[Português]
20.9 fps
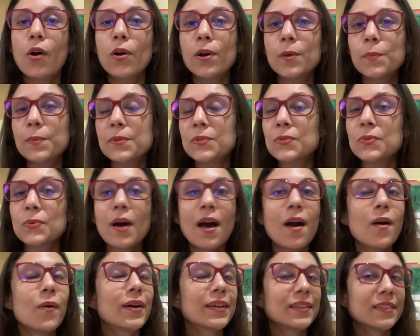Oi
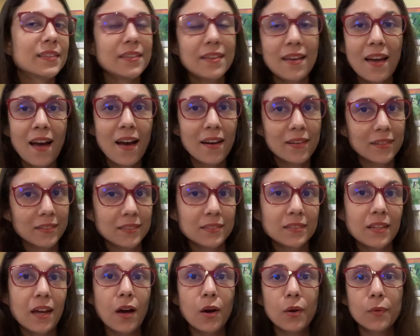pessoal, aqui é a
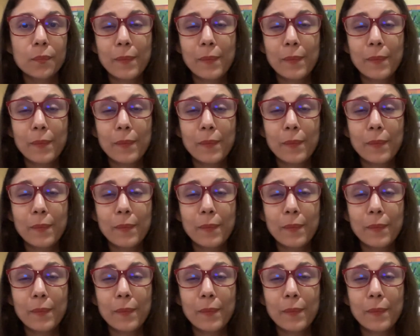Ana.